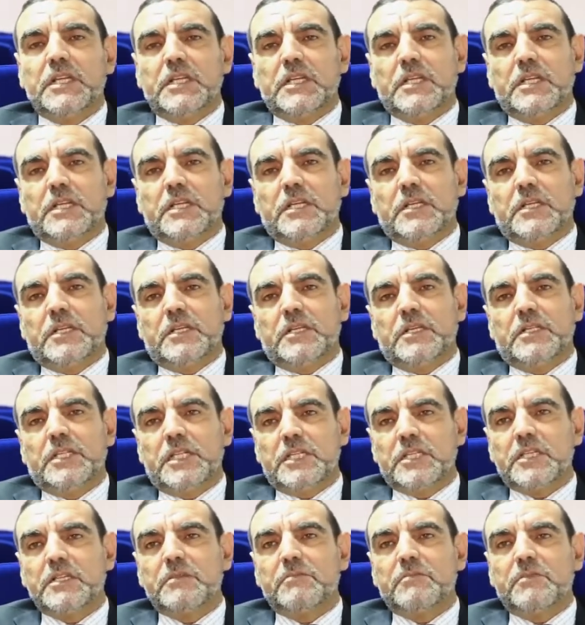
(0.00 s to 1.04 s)
آه،
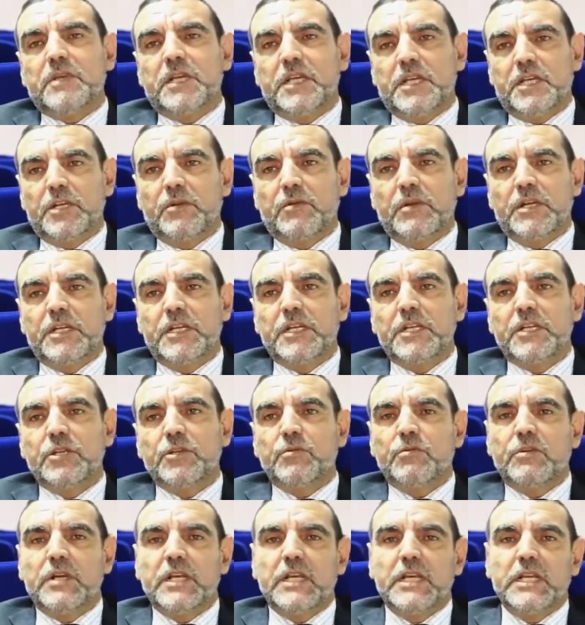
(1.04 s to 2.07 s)
دسم حيواني
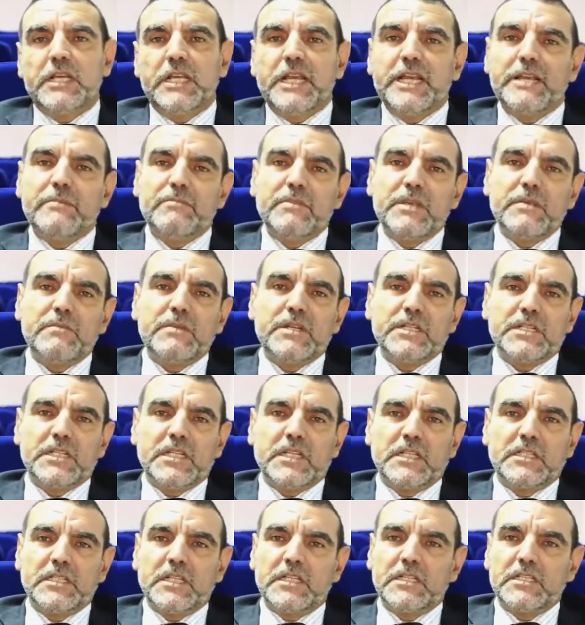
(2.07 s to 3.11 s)
هو يحمي من
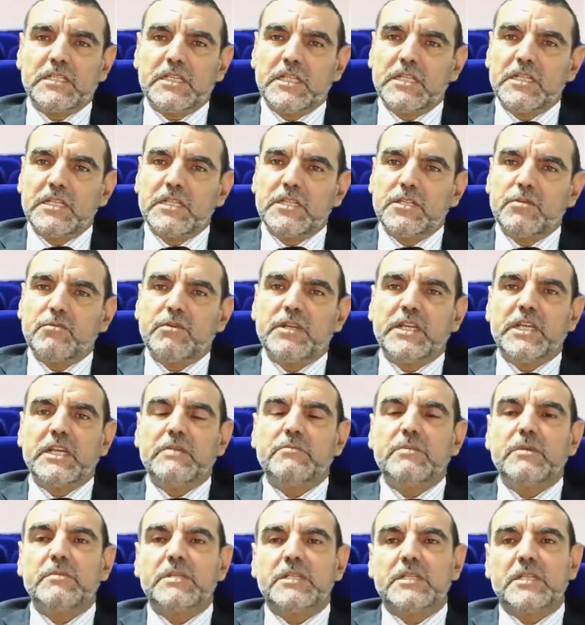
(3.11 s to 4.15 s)
سرطان الثدي
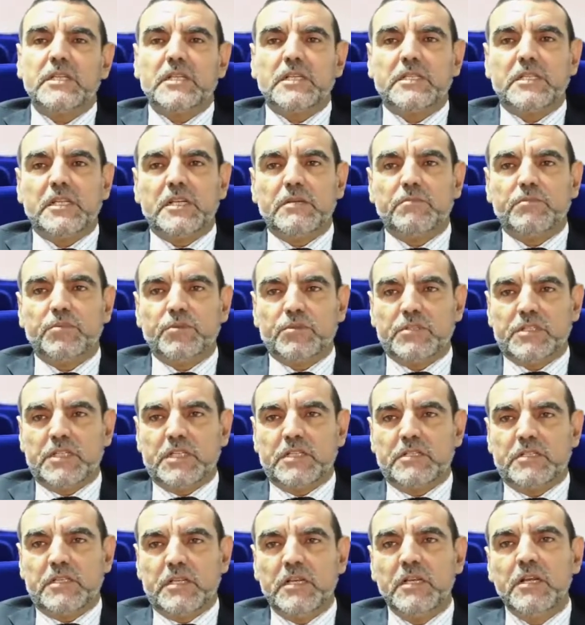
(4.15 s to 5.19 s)
ويحمي من سرطان
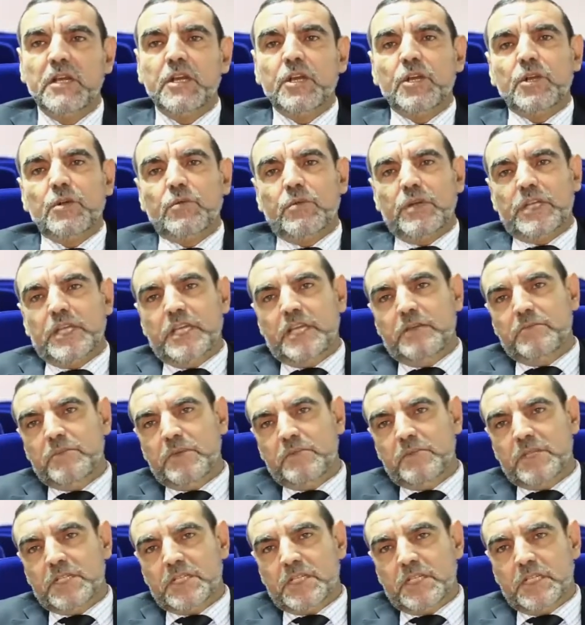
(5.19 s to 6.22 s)
البروستاتا ويحمي
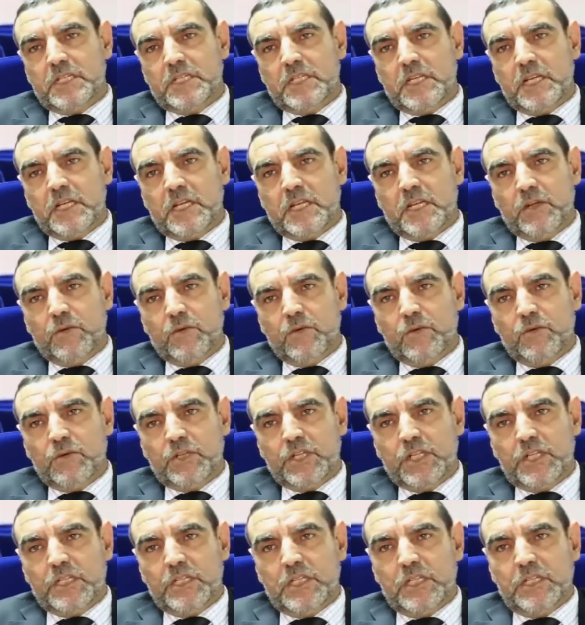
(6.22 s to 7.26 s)
من سرطان القولون
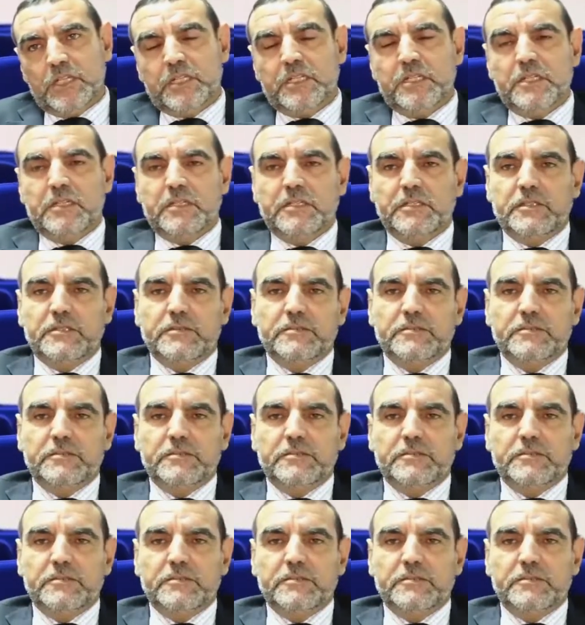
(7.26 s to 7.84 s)
كذلك